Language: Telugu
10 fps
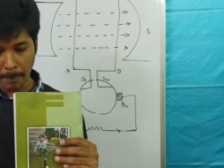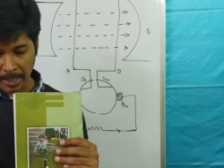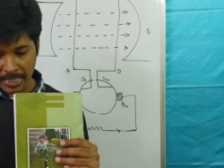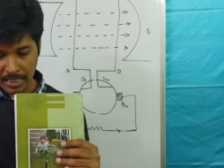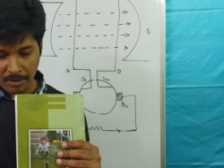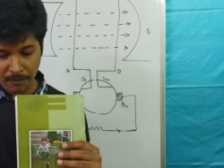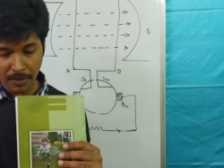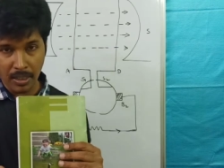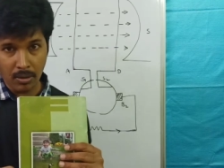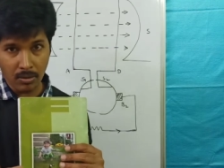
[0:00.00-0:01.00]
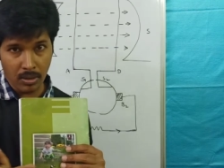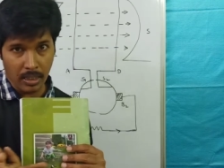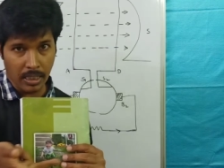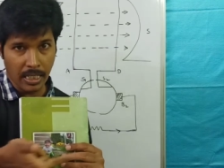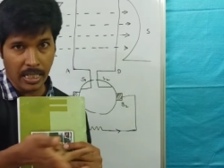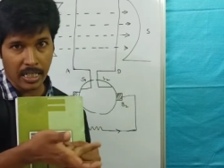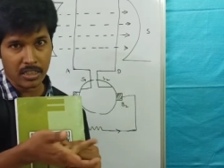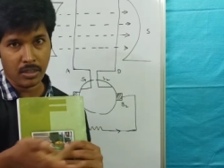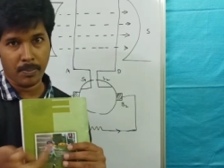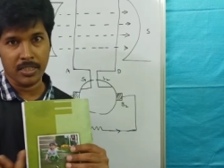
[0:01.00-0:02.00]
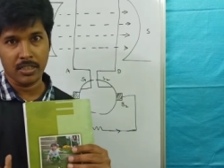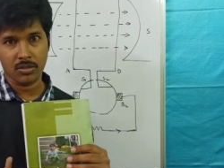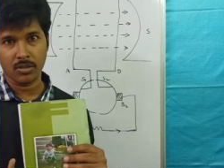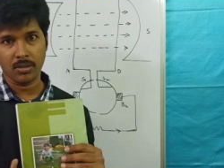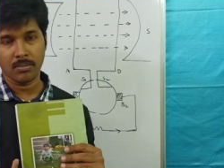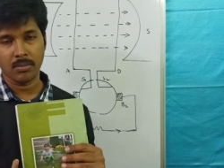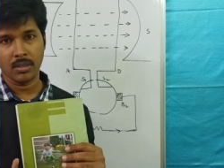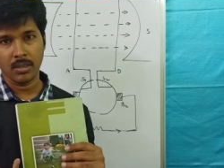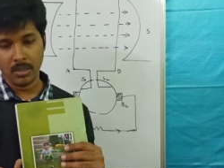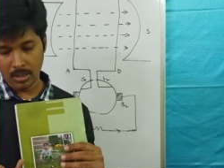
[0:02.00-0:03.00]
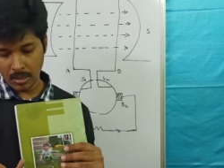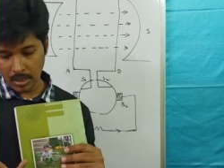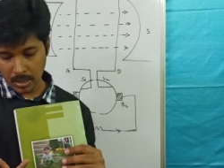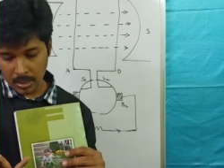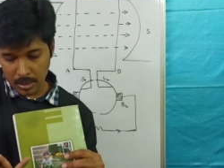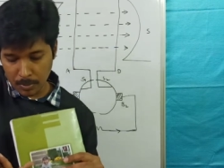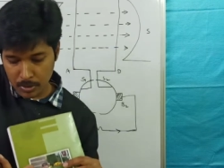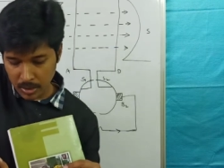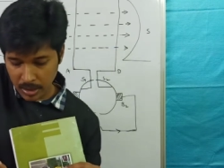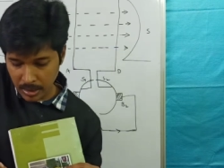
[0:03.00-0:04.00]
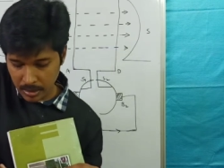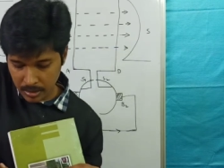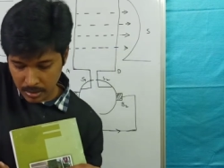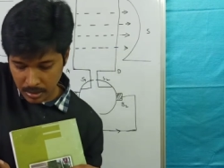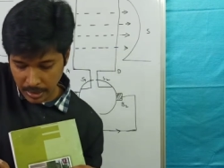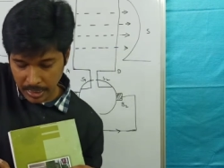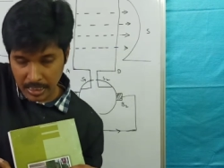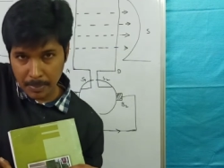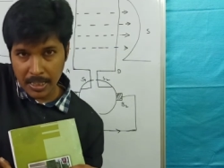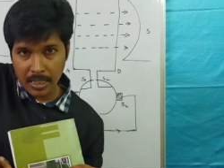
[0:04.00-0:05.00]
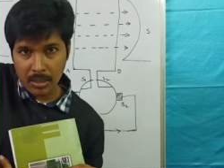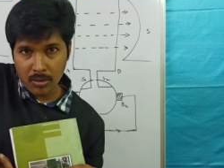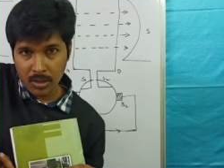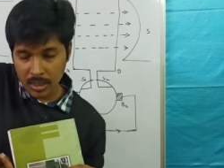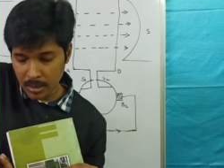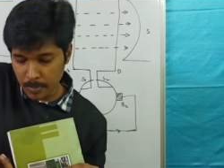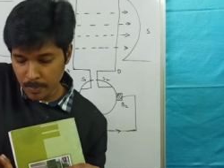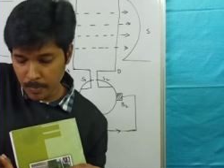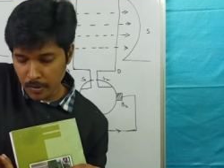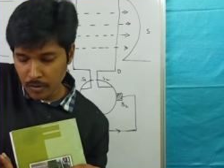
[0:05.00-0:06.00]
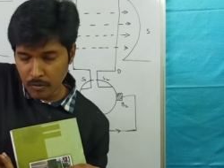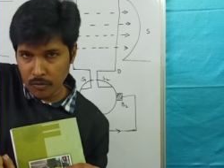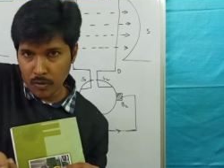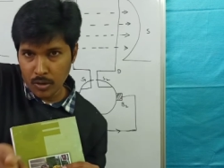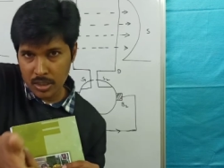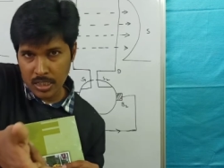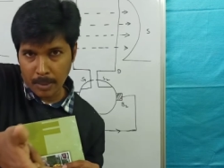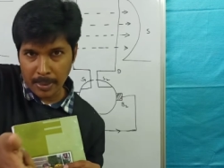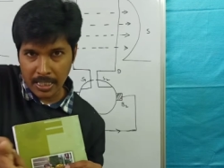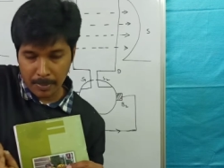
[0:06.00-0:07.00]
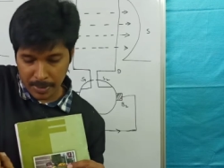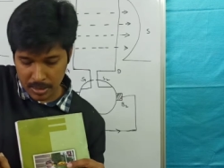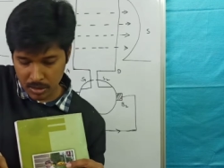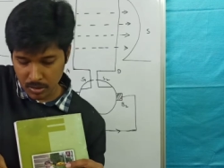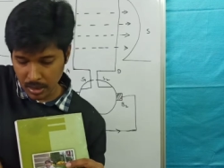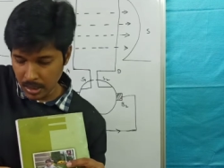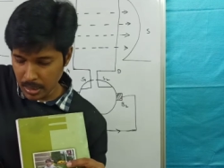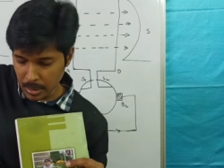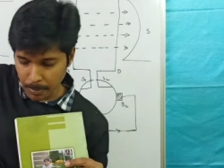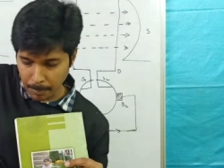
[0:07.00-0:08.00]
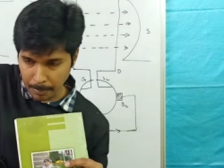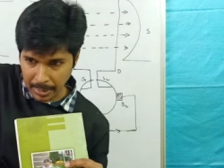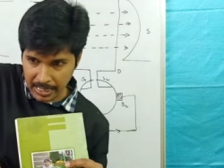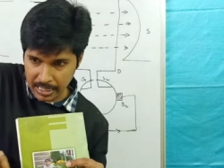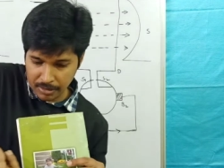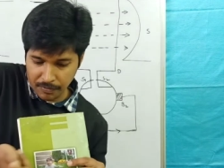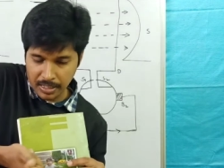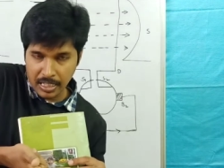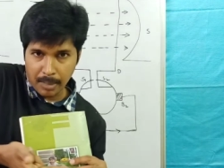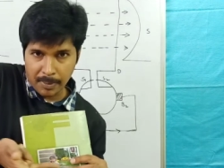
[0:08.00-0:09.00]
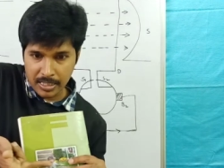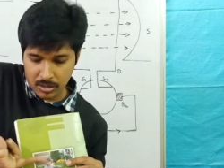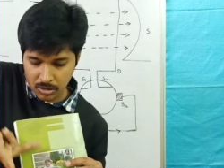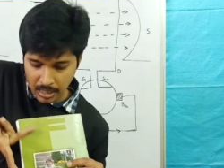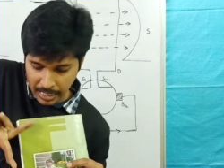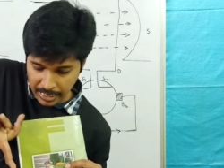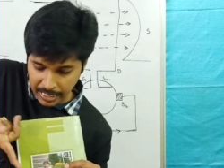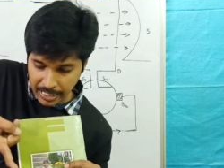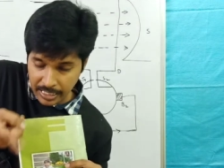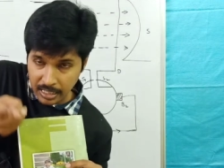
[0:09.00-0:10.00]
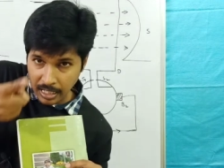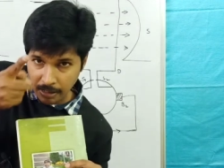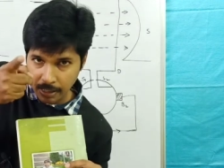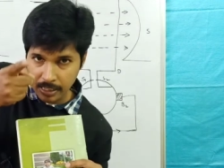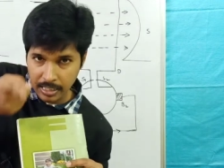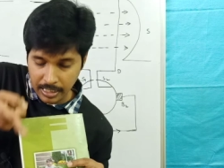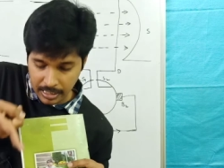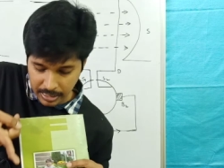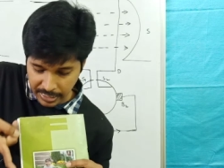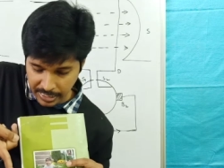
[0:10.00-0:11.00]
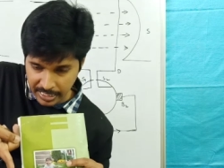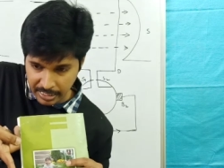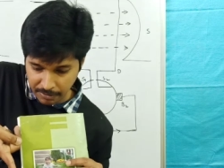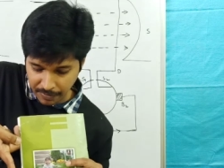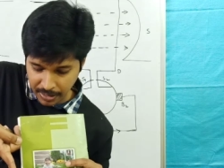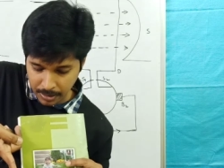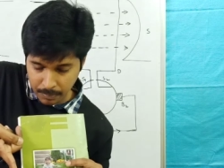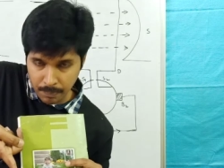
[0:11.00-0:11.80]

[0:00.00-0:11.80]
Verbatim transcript: మ్యాగ్నెటిక్ ఫీల్డ్ ఈ డైరెక్షన్లో పనిచేస్తుంది ఇప్పుడు చూడండి నేను కరెక్ట్గా పెట్టాను అనుకుంటా కదా ఫోర్స్ ఇలా బయటికి పనిచేస్తుంది మ్యాగ్నెటిక్ ఫీల్డ్ ఇలా పనిచేస్తుంది అంటే కరెంట్ నా ఈ ఇండికేటింగ్ ఫింగర్